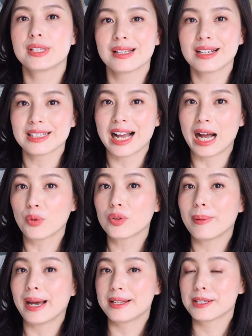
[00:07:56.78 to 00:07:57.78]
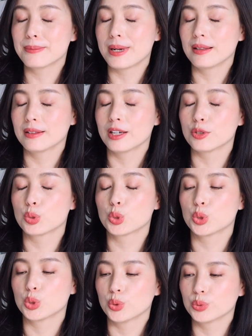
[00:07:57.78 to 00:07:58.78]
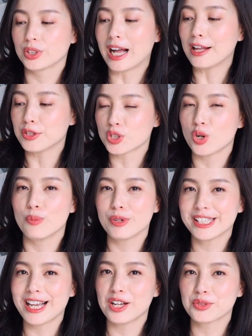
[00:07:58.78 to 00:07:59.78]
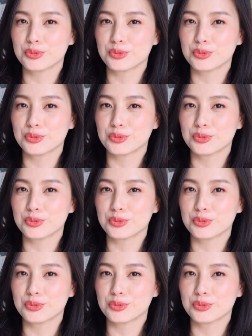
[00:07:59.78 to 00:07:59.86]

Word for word: 毕竟它是韩国的牌子嘛，那就是按照我们亚